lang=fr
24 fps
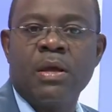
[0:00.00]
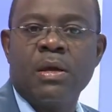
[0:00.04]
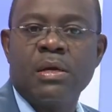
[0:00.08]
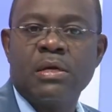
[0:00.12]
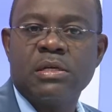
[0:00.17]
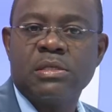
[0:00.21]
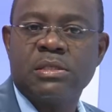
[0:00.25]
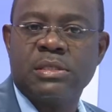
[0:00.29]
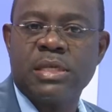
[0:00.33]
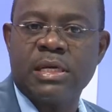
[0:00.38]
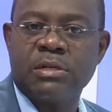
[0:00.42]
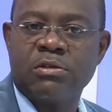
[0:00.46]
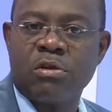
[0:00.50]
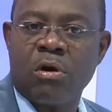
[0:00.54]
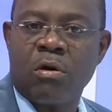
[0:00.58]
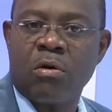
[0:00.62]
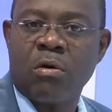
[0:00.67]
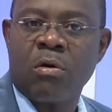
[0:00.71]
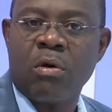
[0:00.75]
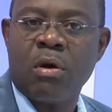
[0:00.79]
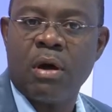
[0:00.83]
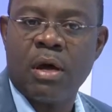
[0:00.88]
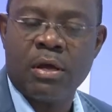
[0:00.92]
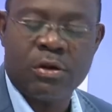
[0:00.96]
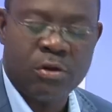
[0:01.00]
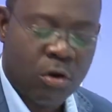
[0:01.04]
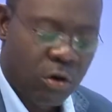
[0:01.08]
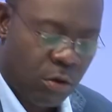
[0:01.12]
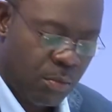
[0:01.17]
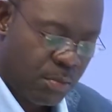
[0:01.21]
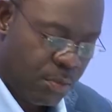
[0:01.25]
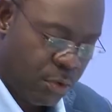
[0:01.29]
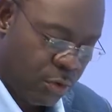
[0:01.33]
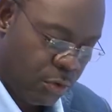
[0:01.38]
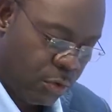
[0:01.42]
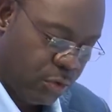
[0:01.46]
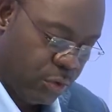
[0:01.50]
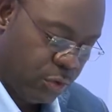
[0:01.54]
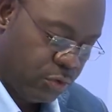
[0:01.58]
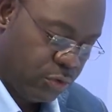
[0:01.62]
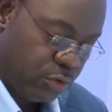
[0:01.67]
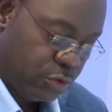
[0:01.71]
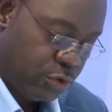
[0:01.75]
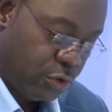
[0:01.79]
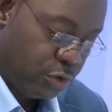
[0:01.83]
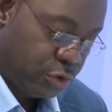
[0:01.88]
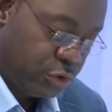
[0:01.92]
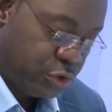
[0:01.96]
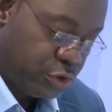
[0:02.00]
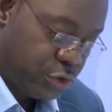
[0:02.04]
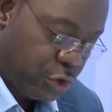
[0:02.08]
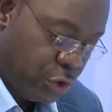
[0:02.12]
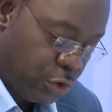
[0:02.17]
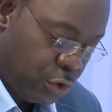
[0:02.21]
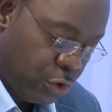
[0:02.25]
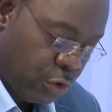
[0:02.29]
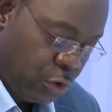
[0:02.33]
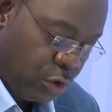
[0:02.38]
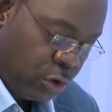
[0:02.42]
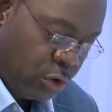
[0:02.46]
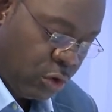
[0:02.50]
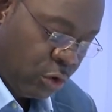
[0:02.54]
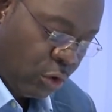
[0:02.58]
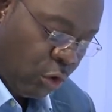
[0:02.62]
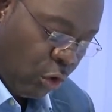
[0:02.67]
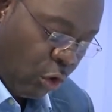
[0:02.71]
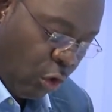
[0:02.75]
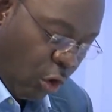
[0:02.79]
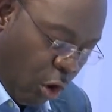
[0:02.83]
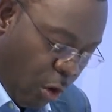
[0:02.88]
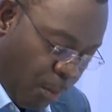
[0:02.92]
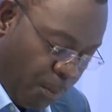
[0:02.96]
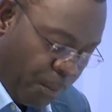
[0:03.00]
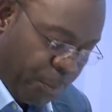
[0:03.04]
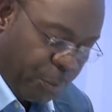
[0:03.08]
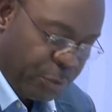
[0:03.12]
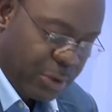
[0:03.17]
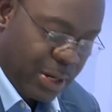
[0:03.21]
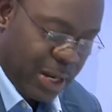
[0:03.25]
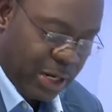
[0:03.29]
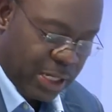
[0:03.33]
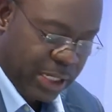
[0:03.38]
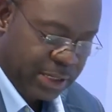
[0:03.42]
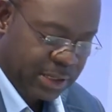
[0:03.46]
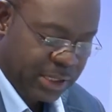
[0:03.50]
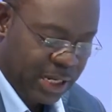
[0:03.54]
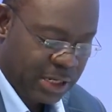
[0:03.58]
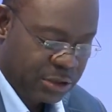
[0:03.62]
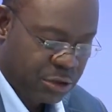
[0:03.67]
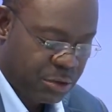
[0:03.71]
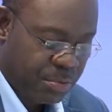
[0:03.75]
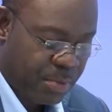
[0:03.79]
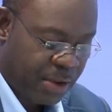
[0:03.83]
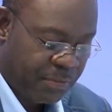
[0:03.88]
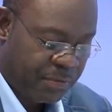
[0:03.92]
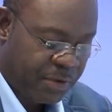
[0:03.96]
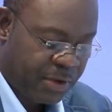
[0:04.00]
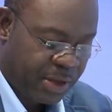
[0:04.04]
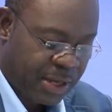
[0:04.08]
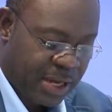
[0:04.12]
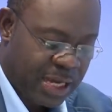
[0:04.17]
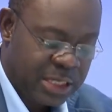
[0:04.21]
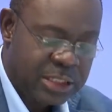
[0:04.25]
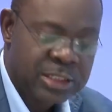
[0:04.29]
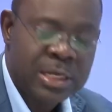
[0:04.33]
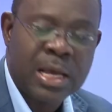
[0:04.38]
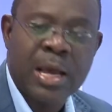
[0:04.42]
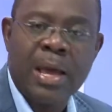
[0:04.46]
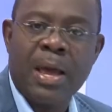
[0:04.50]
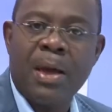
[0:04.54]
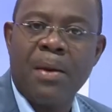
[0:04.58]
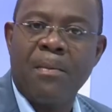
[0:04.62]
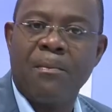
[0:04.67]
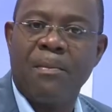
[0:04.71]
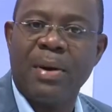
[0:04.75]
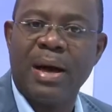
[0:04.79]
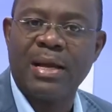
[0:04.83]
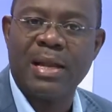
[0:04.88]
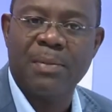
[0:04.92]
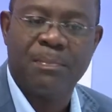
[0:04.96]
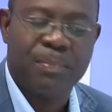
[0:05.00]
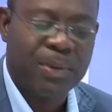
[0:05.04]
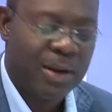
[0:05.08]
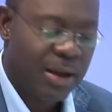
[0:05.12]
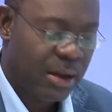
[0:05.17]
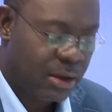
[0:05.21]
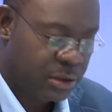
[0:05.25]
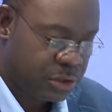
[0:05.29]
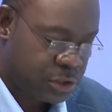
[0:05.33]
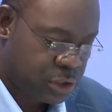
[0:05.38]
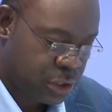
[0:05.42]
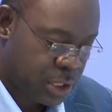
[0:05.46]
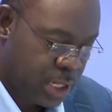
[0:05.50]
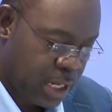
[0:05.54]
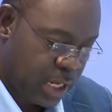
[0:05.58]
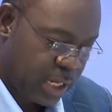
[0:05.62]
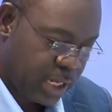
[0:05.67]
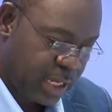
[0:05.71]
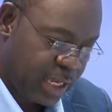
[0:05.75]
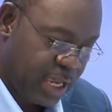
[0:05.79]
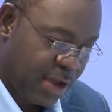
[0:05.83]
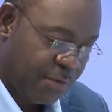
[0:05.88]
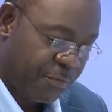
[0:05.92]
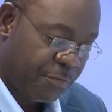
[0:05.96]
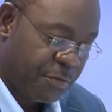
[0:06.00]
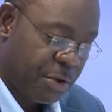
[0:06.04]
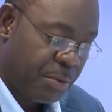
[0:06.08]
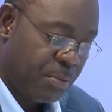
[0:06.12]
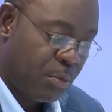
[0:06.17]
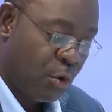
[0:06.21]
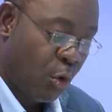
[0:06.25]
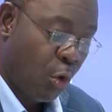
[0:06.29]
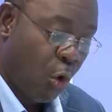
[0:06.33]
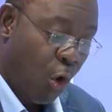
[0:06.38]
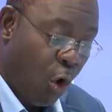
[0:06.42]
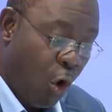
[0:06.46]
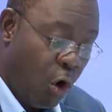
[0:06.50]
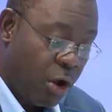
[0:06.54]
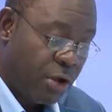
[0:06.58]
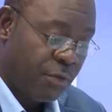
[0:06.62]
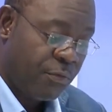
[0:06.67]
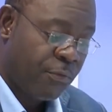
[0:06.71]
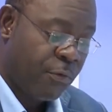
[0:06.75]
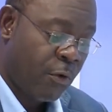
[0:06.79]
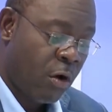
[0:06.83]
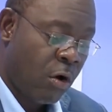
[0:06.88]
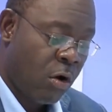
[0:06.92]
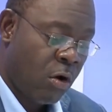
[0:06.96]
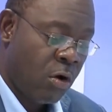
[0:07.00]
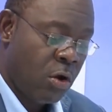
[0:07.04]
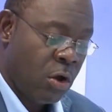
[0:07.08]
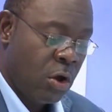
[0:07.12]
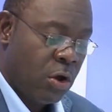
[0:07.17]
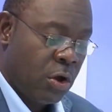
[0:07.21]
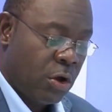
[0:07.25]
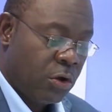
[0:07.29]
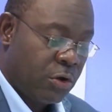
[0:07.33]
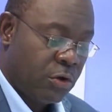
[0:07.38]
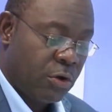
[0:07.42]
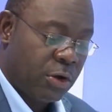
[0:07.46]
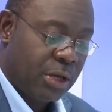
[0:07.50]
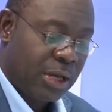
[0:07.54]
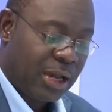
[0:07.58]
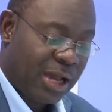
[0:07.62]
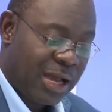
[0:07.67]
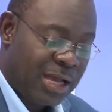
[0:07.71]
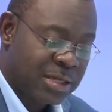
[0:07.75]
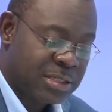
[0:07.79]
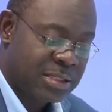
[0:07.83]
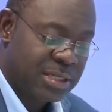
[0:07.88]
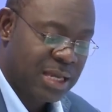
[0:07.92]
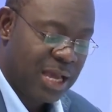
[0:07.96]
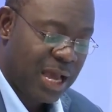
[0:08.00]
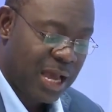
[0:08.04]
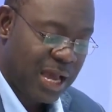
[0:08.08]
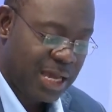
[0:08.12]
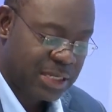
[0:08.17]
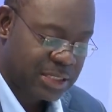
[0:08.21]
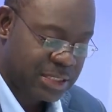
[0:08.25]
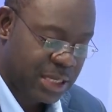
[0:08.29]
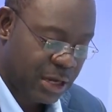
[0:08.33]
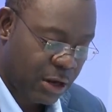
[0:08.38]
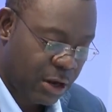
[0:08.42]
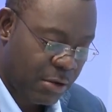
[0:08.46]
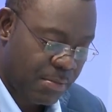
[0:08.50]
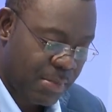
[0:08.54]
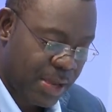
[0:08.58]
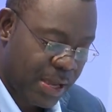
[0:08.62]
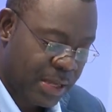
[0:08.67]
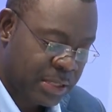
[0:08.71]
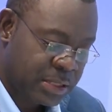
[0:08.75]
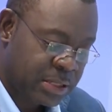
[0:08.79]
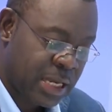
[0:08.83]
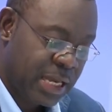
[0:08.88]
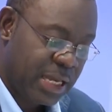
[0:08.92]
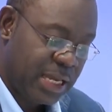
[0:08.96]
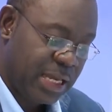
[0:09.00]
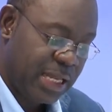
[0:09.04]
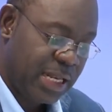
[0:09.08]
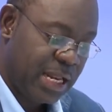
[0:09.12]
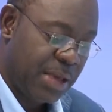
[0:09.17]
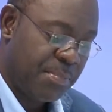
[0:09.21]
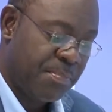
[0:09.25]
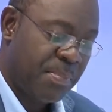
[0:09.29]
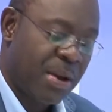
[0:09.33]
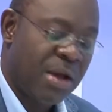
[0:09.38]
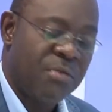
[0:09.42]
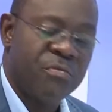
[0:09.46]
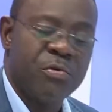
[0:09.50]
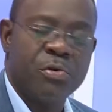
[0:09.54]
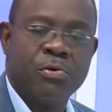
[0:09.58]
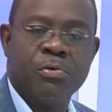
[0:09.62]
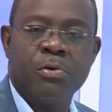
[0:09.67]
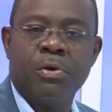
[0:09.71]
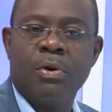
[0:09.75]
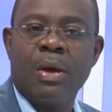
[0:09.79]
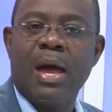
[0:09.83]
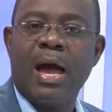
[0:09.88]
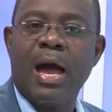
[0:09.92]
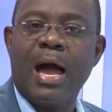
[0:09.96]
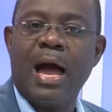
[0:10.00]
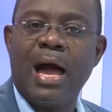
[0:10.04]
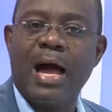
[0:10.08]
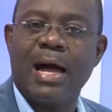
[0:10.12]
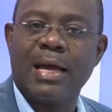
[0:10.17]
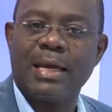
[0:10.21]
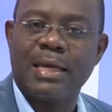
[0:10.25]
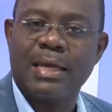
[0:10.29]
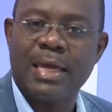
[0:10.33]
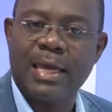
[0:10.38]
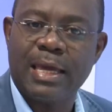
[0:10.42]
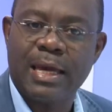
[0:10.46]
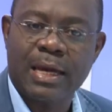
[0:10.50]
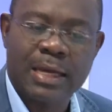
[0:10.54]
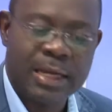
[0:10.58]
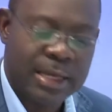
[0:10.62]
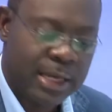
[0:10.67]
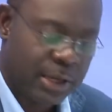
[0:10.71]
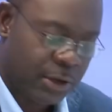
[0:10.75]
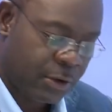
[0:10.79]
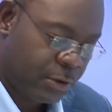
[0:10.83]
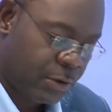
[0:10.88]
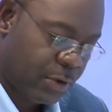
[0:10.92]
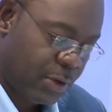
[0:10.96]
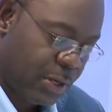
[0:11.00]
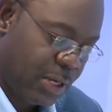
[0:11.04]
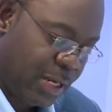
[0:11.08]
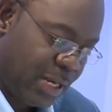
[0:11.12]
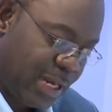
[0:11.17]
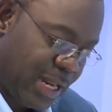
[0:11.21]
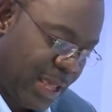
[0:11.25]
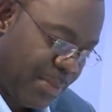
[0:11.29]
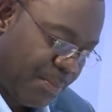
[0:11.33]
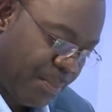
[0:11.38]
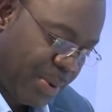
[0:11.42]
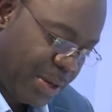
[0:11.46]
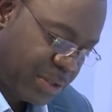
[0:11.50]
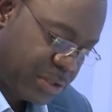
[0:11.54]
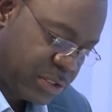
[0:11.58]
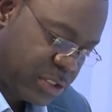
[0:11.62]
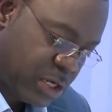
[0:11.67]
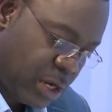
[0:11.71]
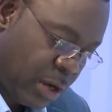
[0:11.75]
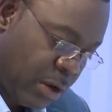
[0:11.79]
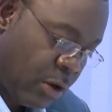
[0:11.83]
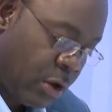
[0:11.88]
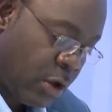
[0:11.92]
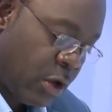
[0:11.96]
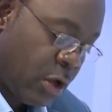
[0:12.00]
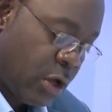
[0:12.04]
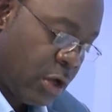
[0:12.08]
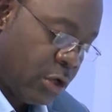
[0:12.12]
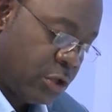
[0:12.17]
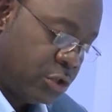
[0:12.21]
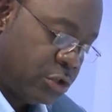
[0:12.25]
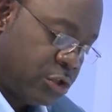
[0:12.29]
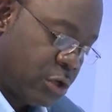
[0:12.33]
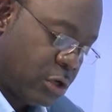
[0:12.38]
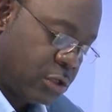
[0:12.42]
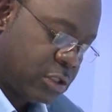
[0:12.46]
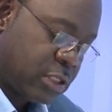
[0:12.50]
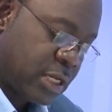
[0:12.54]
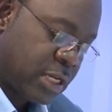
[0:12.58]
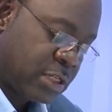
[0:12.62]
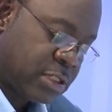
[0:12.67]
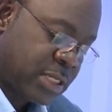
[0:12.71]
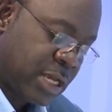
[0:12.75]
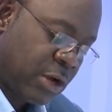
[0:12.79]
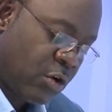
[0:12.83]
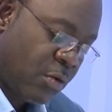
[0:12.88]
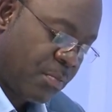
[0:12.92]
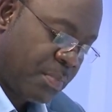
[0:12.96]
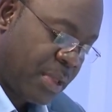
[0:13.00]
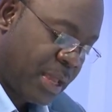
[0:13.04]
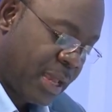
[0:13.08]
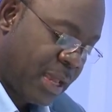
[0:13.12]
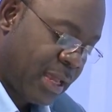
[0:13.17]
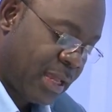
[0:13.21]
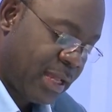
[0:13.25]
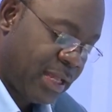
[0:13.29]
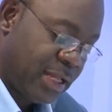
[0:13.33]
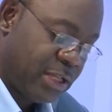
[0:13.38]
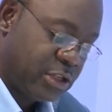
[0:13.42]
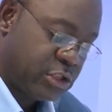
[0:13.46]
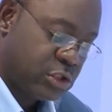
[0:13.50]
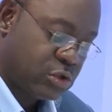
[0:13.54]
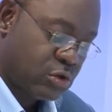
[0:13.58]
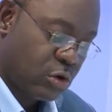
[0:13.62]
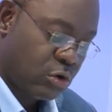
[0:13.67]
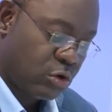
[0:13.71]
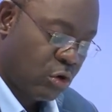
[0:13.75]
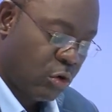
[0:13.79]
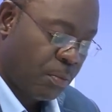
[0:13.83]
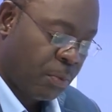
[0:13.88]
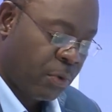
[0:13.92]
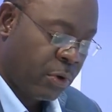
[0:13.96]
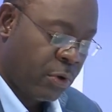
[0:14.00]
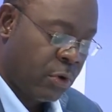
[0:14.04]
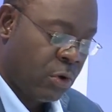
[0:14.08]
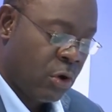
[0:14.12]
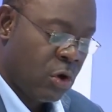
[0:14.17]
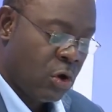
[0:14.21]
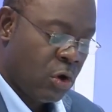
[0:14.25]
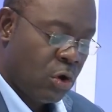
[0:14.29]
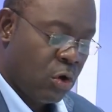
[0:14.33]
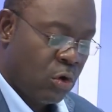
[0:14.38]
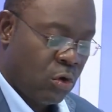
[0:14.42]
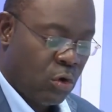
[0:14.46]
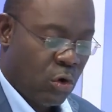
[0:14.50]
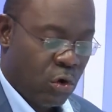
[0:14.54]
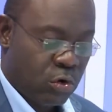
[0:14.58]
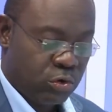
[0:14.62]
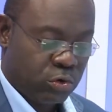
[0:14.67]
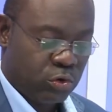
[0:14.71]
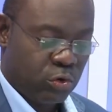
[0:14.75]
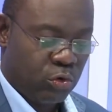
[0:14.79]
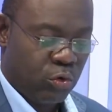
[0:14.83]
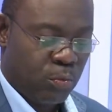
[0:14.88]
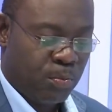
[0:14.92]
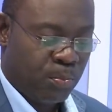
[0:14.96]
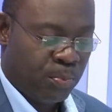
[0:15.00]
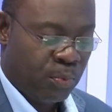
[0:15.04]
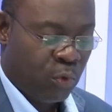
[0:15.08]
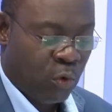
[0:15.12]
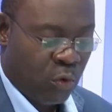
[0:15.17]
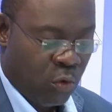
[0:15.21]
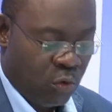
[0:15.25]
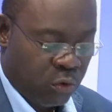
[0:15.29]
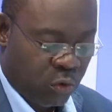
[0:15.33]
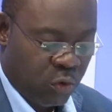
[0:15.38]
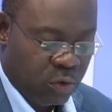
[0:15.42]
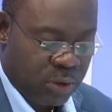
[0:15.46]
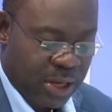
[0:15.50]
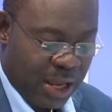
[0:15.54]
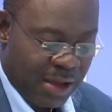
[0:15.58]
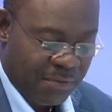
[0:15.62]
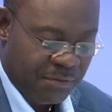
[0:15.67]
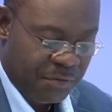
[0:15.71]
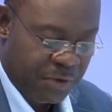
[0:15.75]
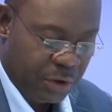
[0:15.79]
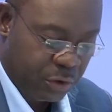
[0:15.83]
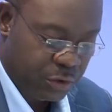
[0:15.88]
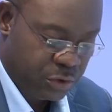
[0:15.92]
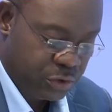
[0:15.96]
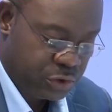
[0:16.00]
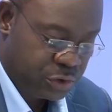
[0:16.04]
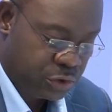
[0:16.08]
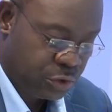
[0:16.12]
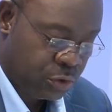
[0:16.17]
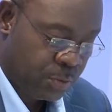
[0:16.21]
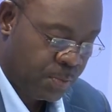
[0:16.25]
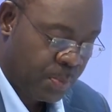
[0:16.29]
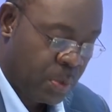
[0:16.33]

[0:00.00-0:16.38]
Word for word: C'est donc un homme de Dieu rompu dans les traitements efficaces par les plantes qui affirme haut et fort que grâce à ses remèdes, il est parvenu à guérir les patients. Dieu sait combien ils sont nombreux contre le coronavirus.